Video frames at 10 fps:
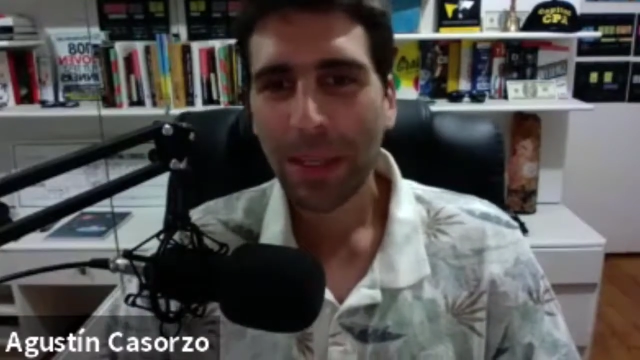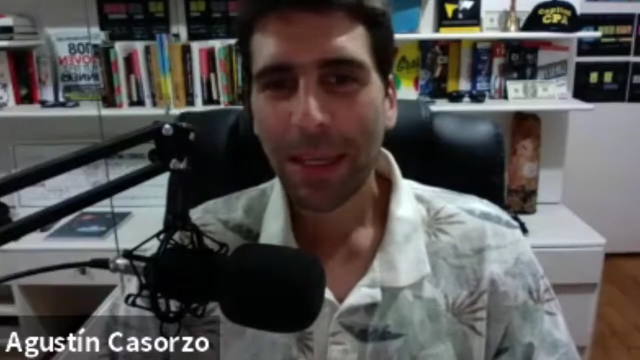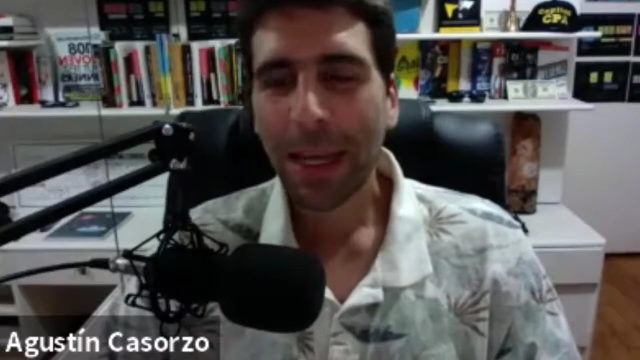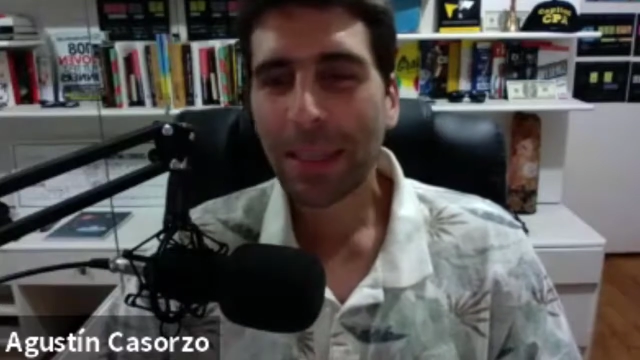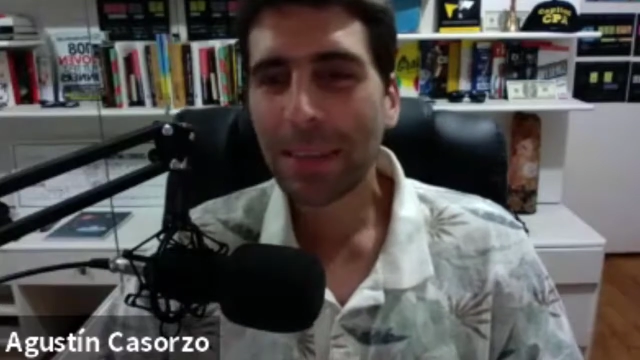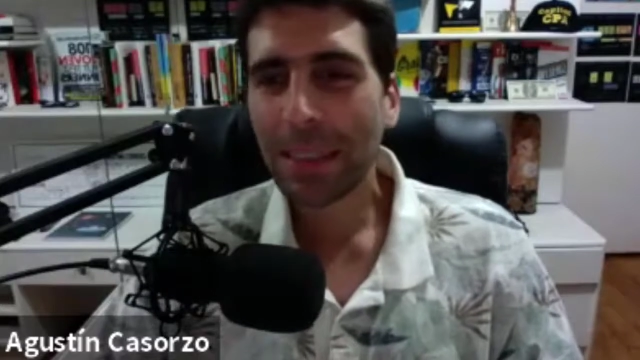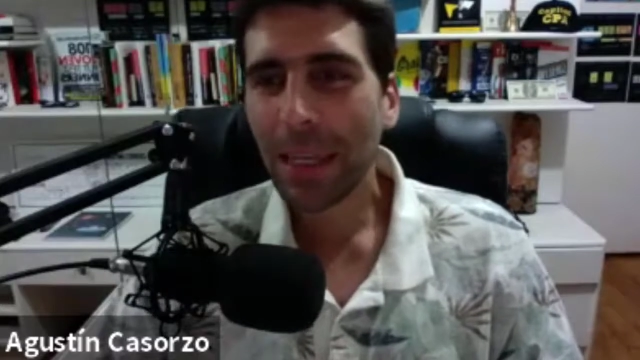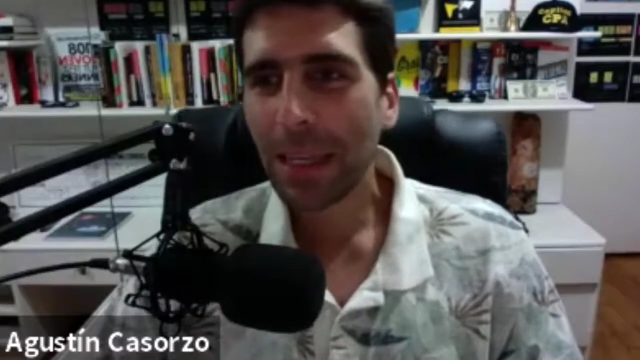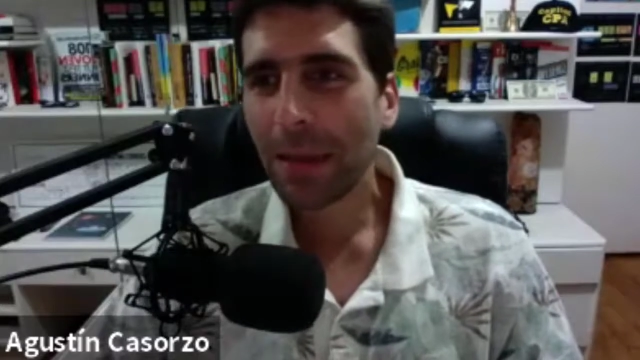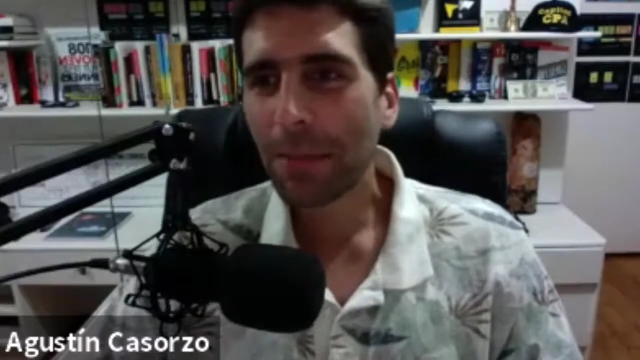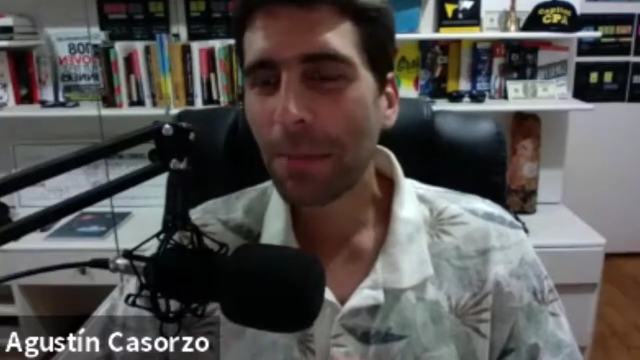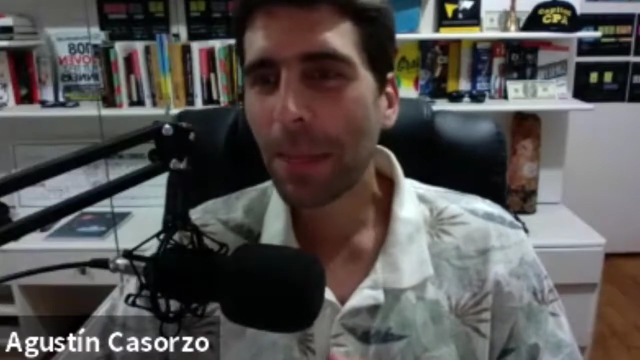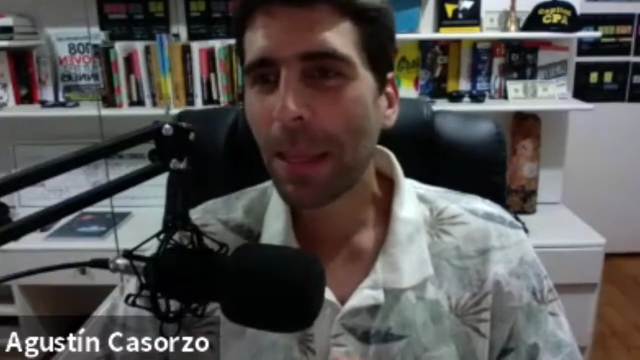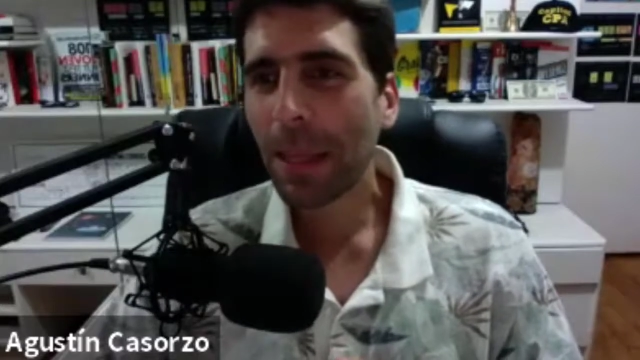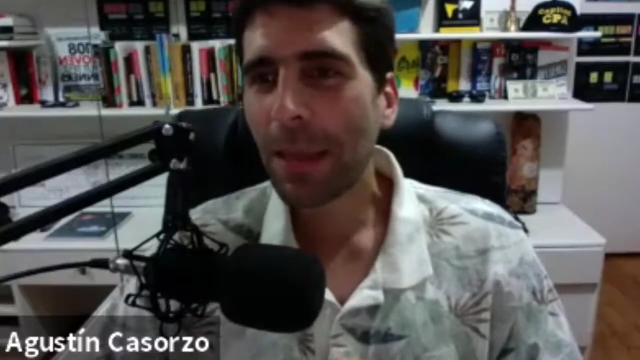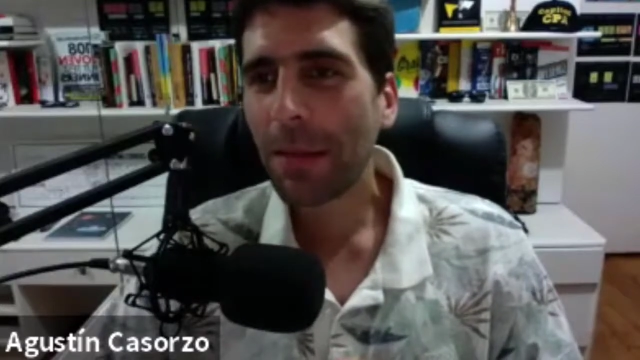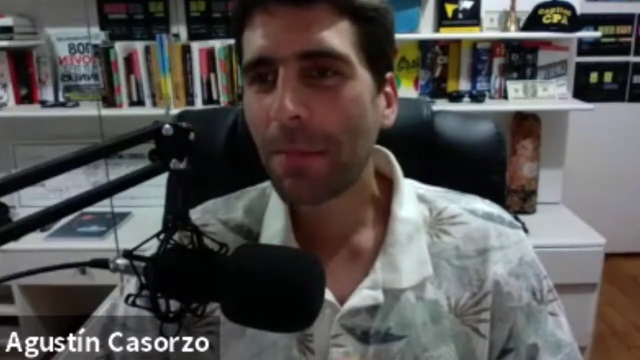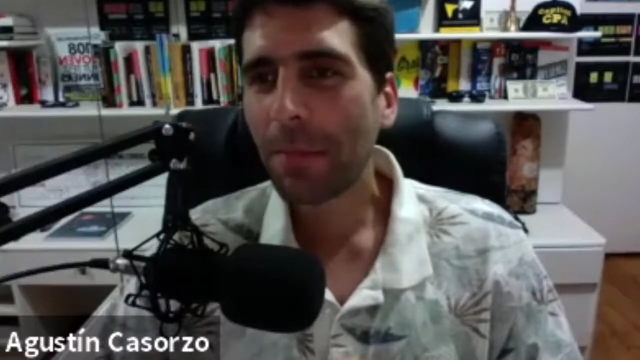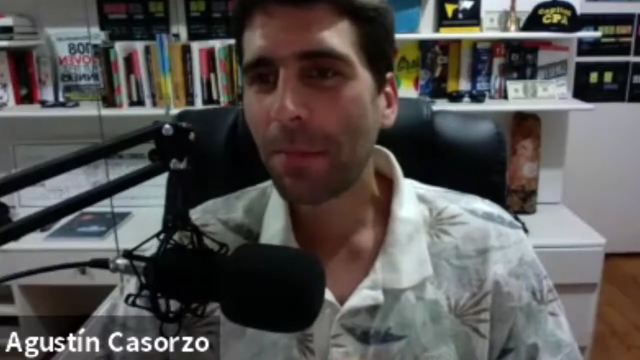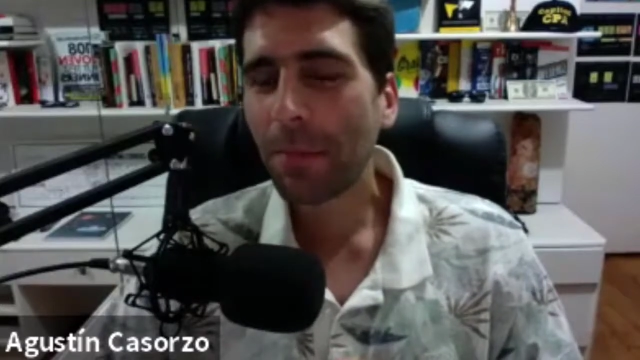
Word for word: Así que, eh,